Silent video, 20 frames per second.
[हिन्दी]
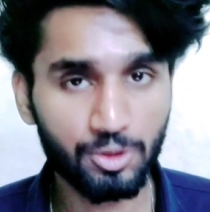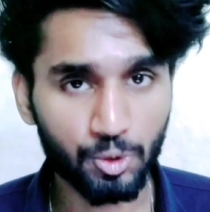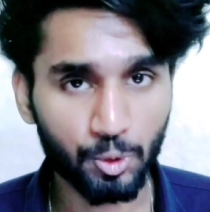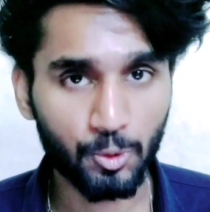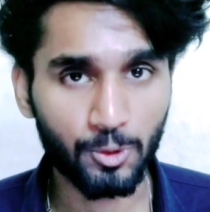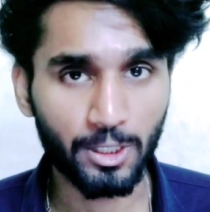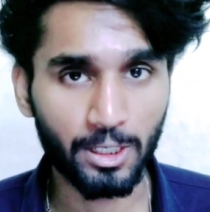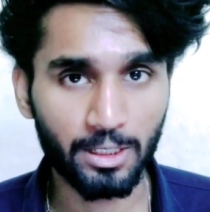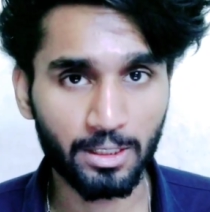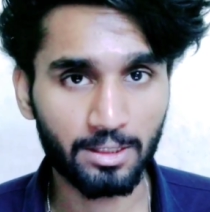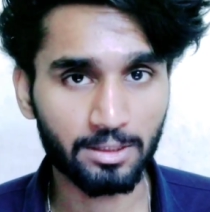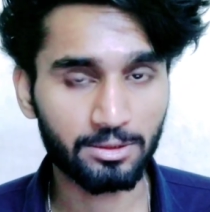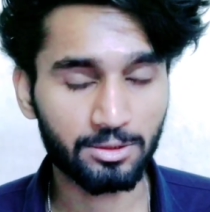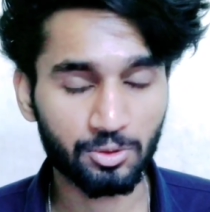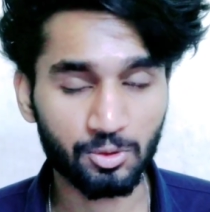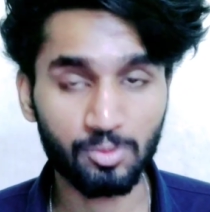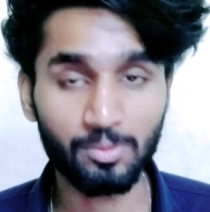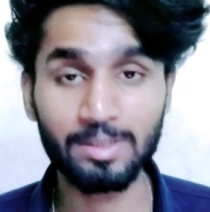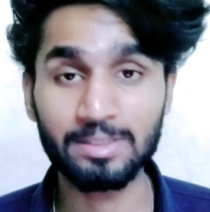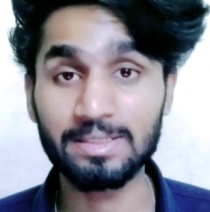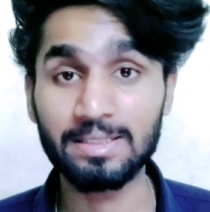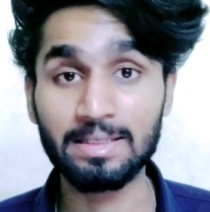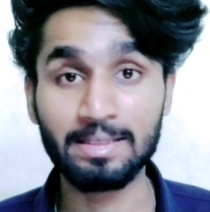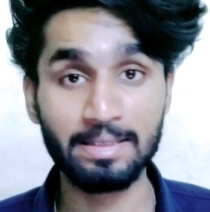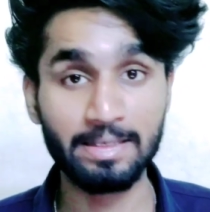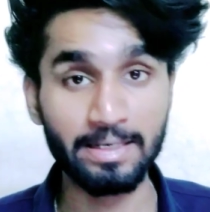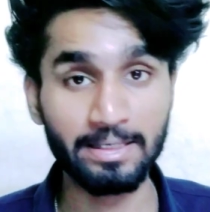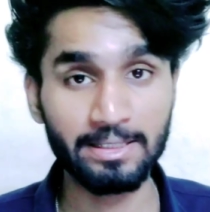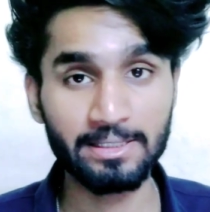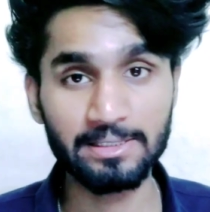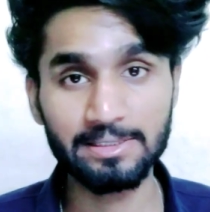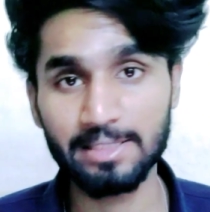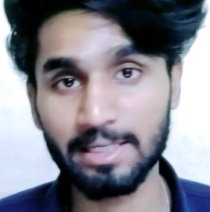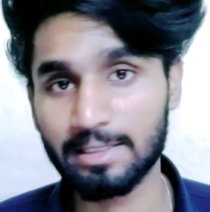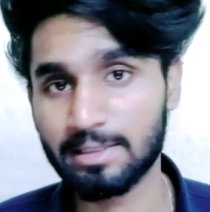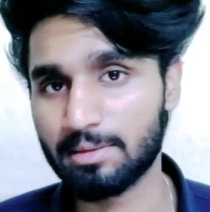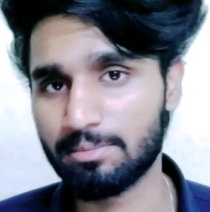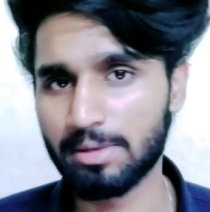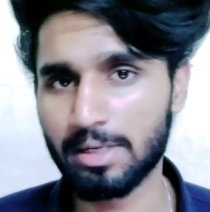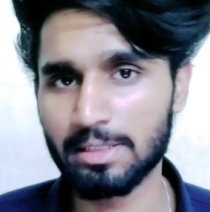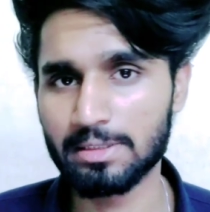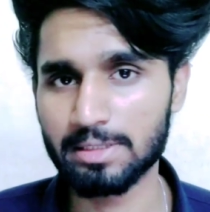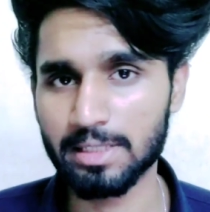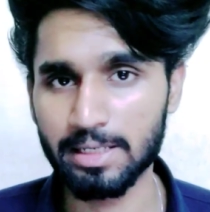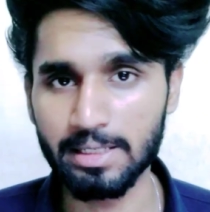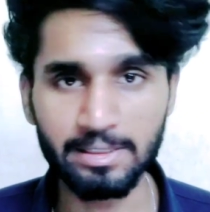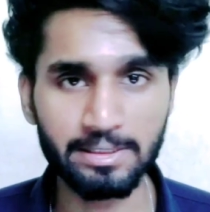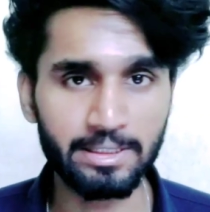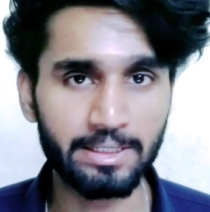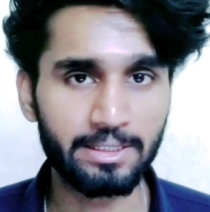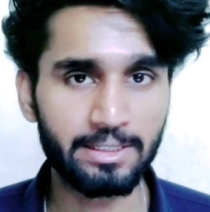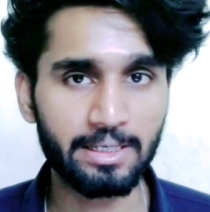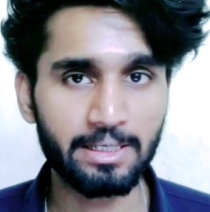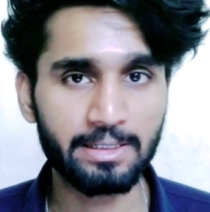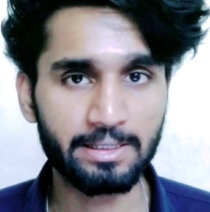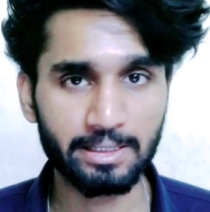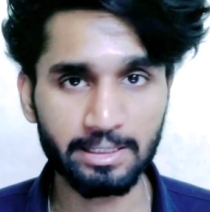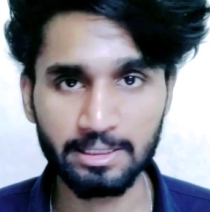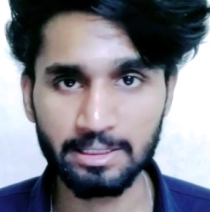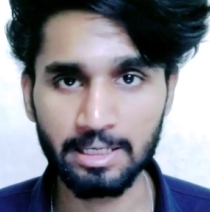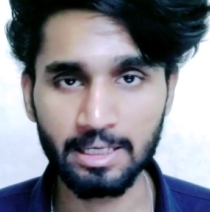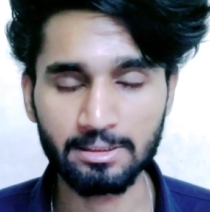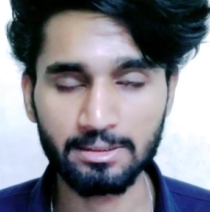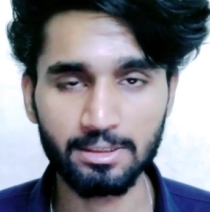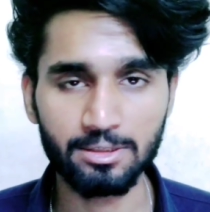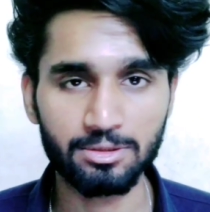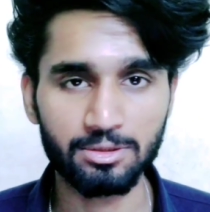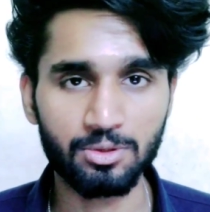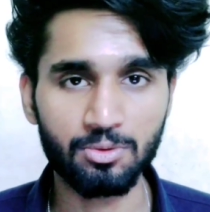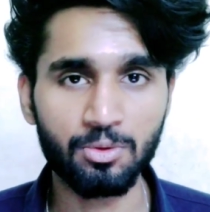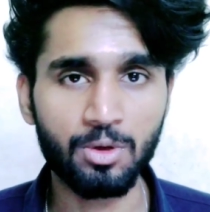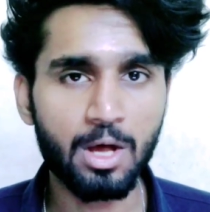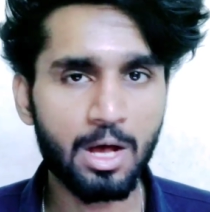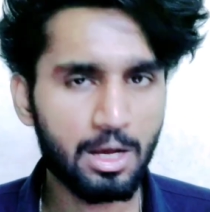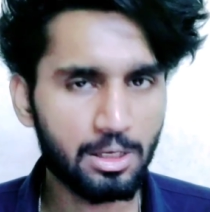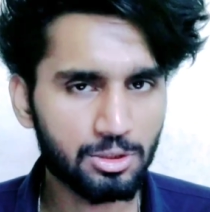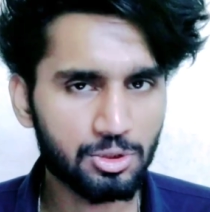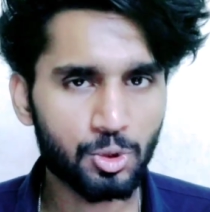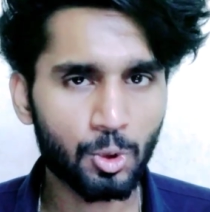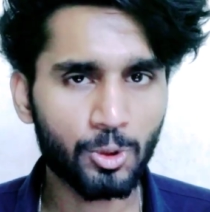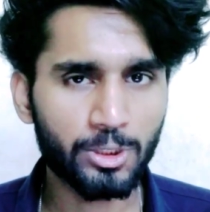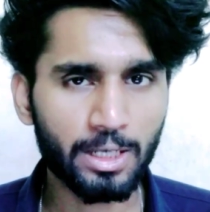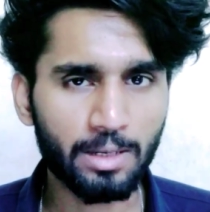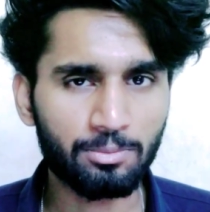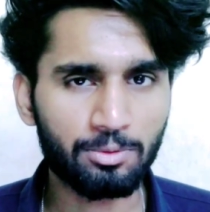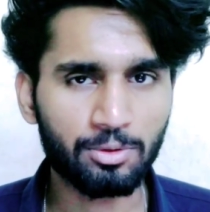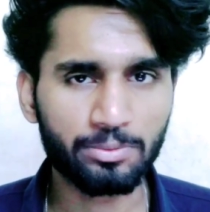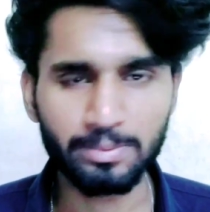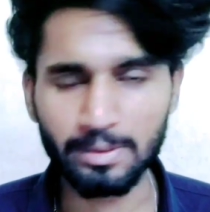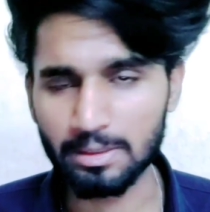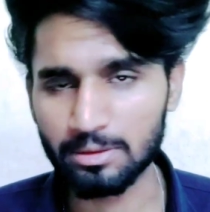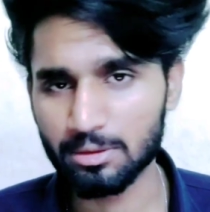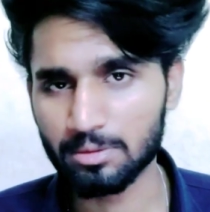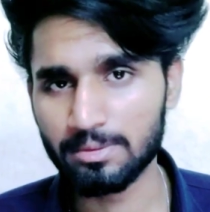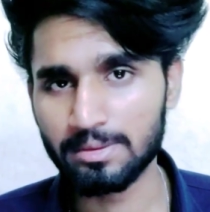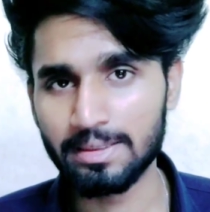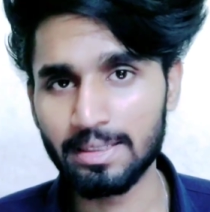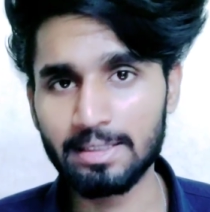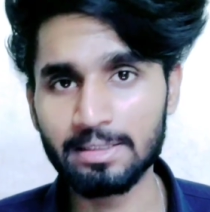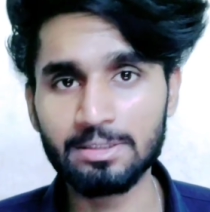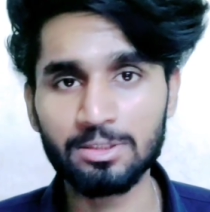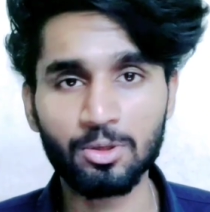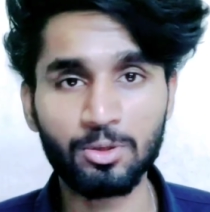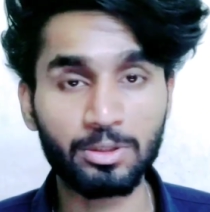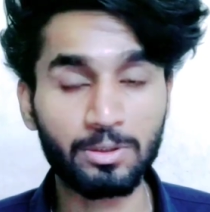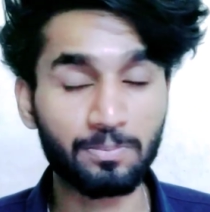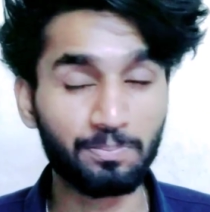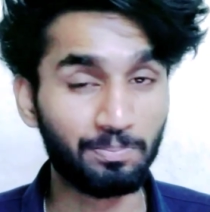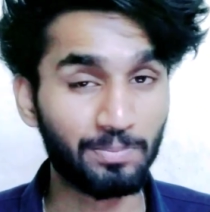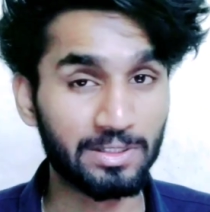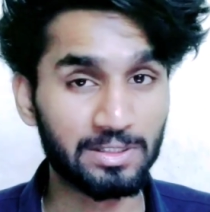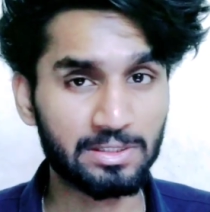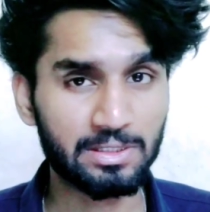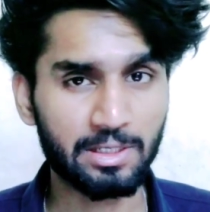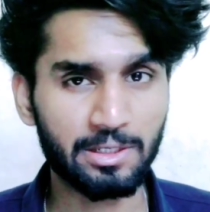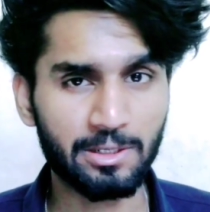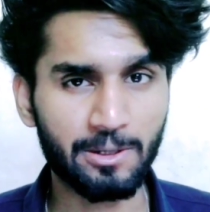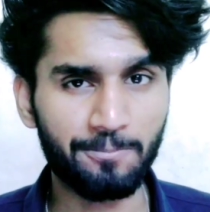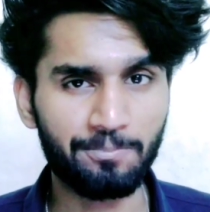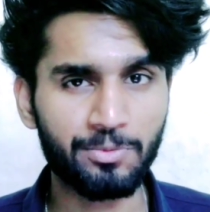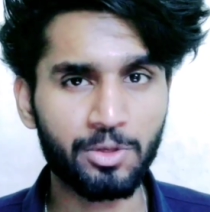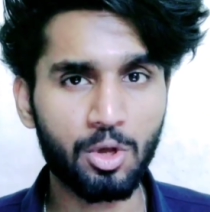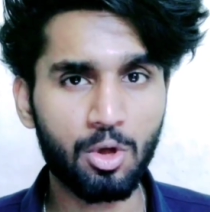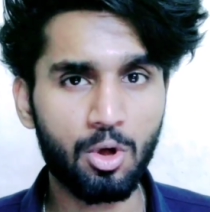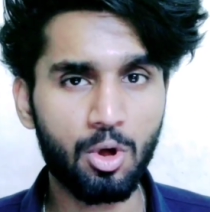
तोड़ डालना क्योंकि मैं ऐसे लेटेस्ट टेक के अपडेट्स इन डिटेल डेली लाता रहता हूँ जो कि आप लोग बिल्कुल भी नहीं चाहोगे मिस करना